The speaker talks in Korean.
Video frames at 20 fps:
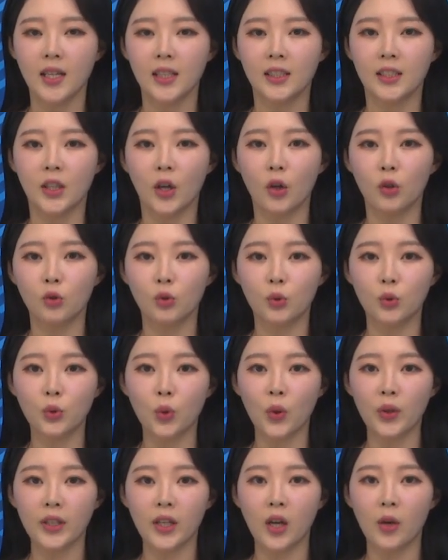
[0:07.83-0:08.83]
지역
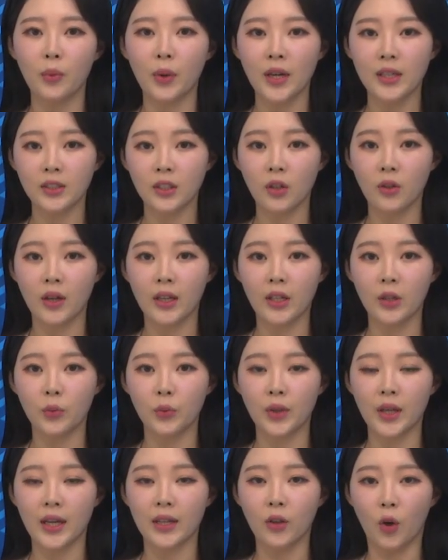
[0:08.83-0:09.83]
중소기업
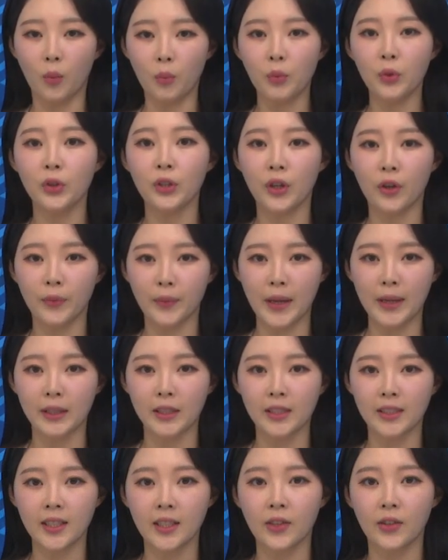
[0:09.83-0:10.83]
활성화를 위한 업무
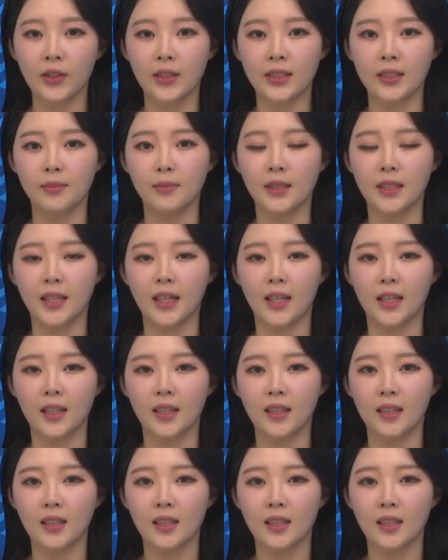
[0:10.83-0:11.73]
협약을 체결했습니다.